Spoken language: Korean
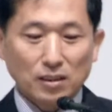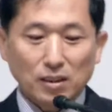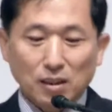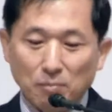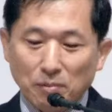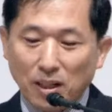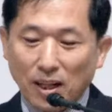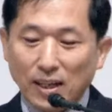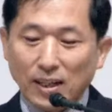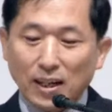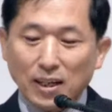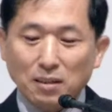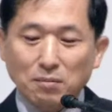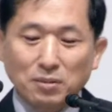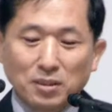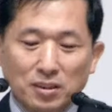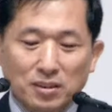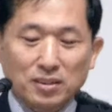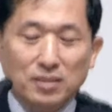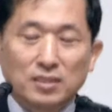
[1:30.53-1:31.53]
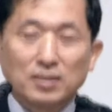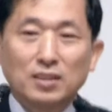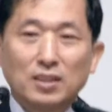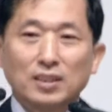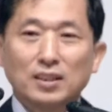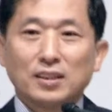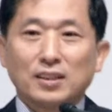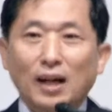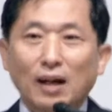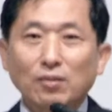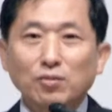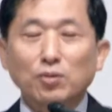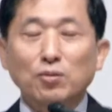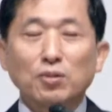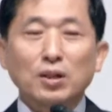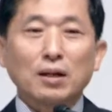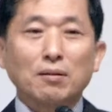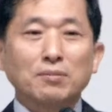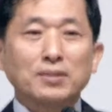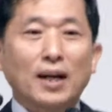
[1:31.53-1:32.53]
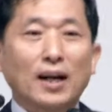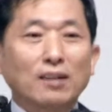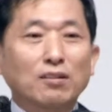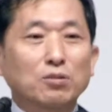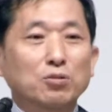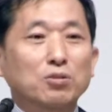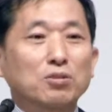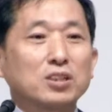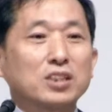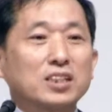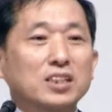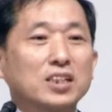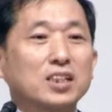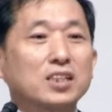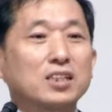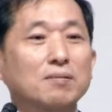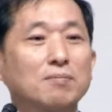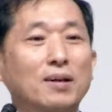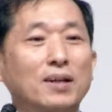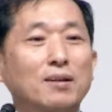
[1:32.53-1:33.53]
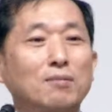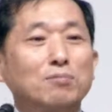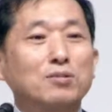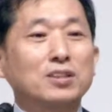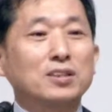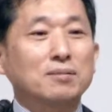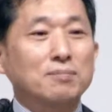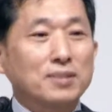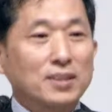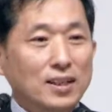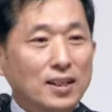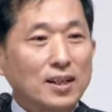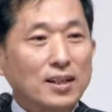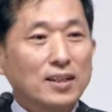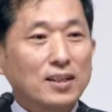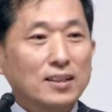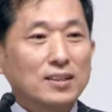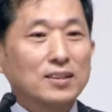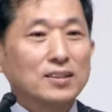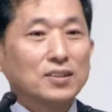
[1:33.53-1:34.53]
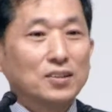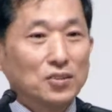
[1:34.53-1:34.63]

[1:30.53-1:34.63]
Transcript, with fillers: 그러면 하나님은 약속을 하면 약속을 지키실 만한 분이십니까?